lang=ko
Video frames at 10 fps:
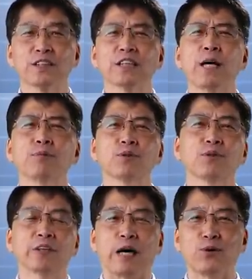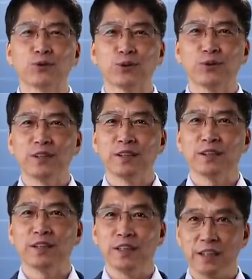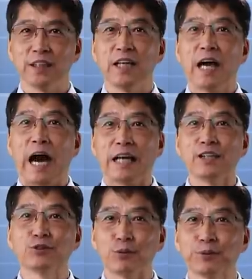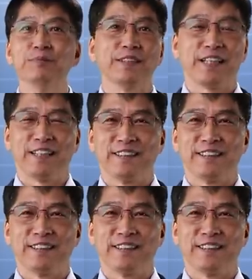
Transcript: 참으로 당혹스러운 일이 아닐 수 없습니다.